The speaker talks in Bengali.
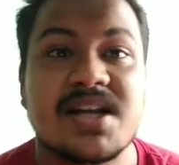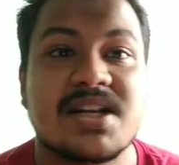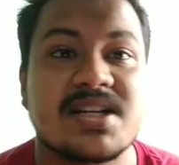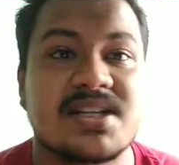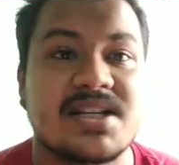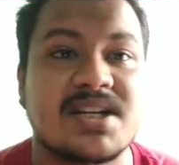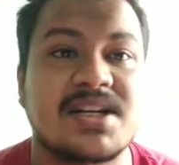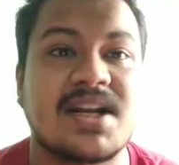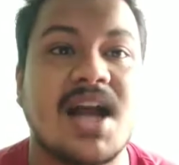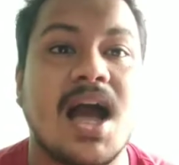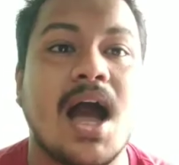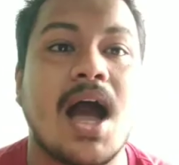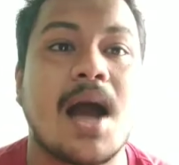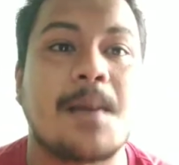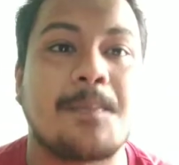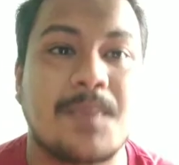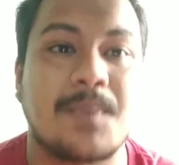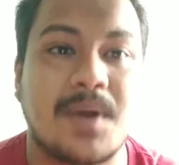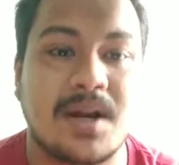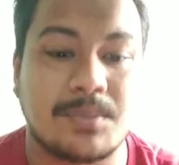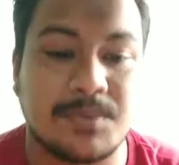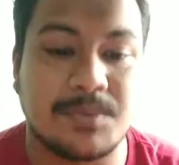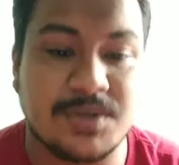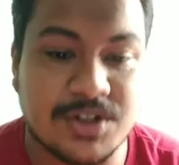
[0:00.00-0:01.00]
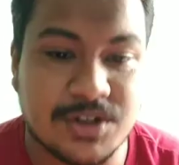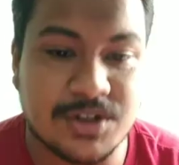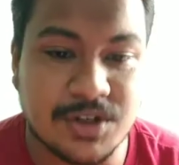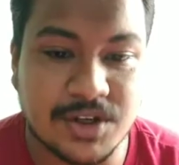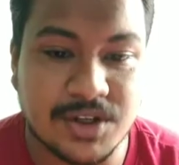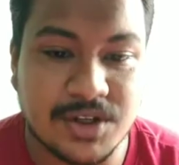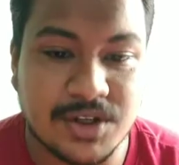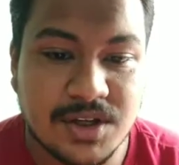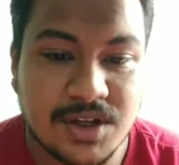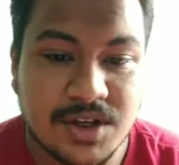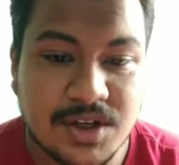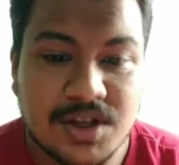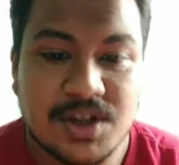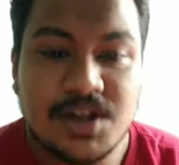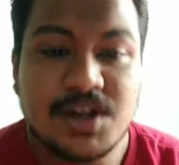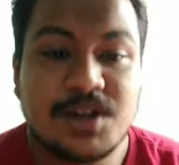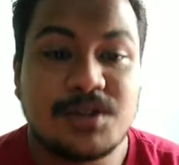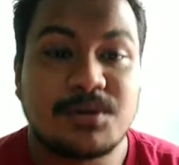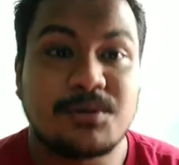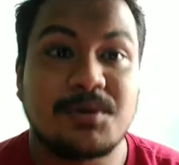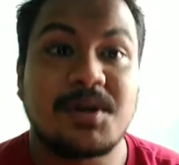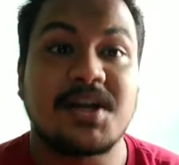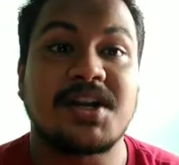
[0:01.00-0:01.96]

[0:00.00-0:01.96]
সেটা আপনার বিষয় তো